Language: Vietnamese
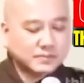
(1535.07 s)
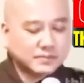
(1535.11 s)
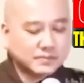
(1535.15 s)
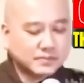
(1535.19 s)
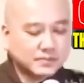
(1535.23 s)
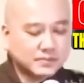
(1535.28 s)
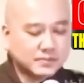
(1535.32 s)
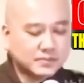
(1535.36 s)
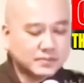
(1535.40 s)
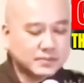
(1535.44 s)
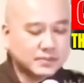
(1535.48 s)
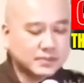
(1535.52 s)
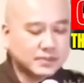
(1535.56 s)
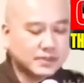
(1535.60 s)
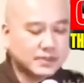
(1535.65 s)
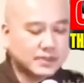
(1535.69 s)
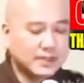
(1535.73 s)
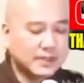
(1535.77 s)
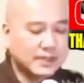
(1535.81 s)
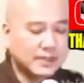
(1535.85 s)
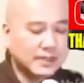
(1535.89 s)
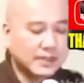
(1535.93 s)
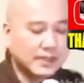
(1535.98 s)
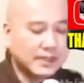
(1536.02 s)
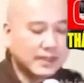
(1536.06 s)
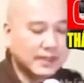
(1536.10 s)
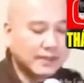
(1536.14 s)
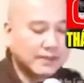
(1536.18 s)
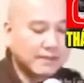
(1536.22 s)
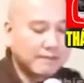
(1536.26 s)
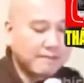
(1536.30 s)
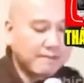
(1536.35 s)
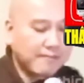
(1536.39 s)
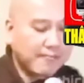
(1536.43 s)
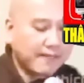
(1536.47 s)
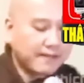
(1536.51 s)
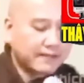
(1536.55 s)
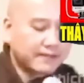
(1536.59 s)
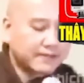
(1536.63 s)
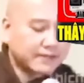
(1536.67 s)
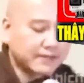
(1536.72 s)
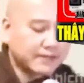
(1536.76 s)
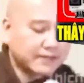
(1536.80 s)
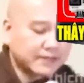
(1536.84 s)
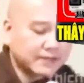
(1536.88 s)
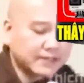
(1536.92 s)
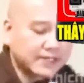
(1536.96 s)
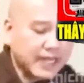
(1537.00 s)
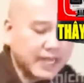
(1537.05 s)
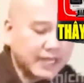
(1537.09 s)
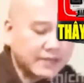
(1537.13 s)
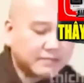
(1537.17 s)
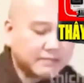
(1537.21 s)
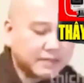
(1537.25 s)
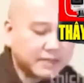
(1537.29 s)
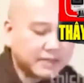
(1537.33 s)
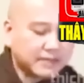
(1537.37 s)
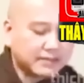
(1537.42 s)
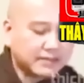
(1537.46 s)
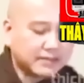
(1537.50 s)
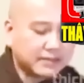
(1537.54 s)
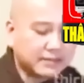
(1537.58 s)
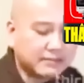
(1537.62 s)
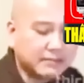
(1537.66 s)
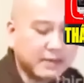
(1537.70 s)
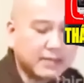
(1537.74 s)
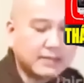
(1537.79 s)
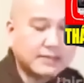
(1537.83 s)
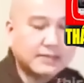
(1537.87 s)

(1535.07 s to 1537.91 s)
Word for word: thì lúc đó trong tăng đoàn mới chia làm hai nhánh.